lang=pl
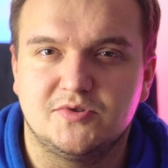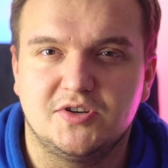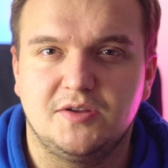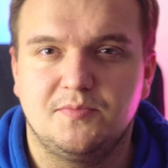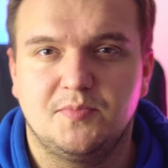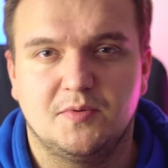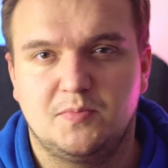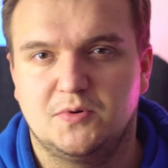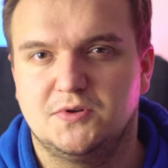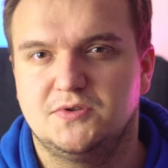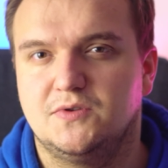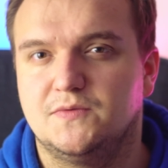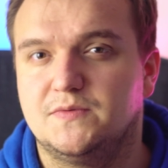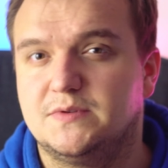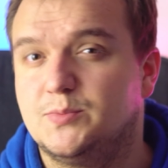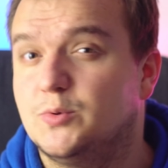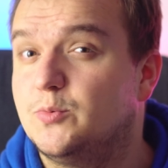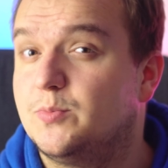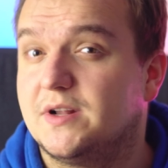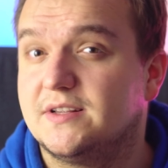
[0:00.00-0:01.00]
czyli po prostu
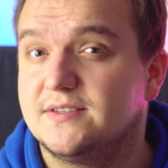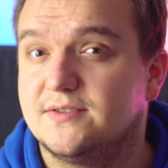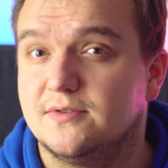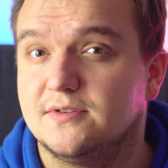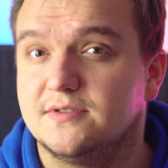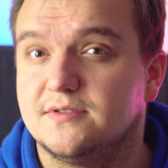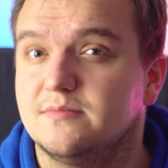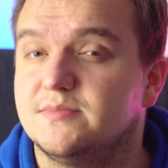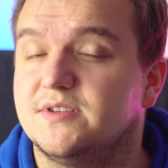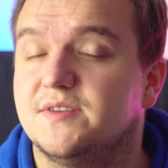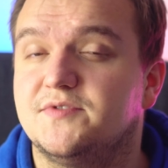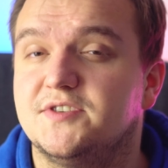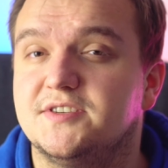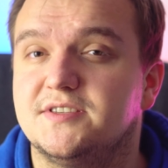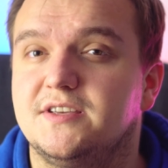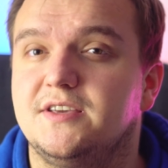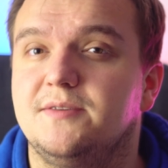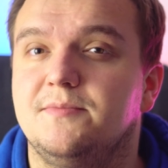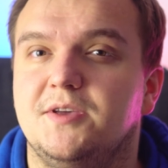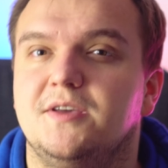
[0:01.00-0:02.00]
współpracującą ze
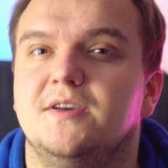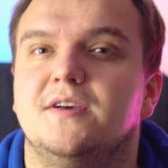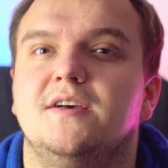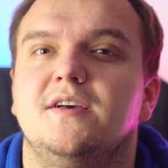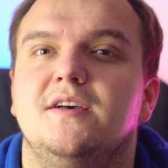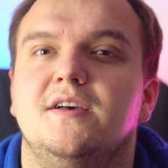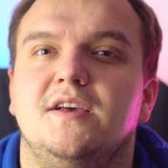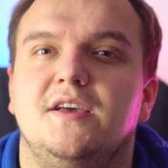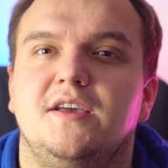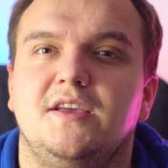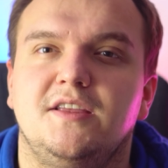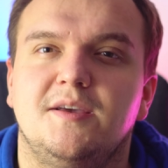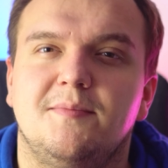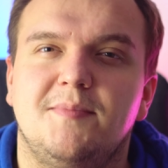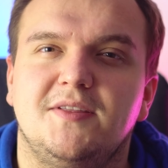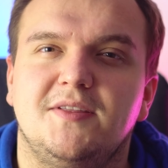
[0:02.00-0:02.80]
wszystkimi i nie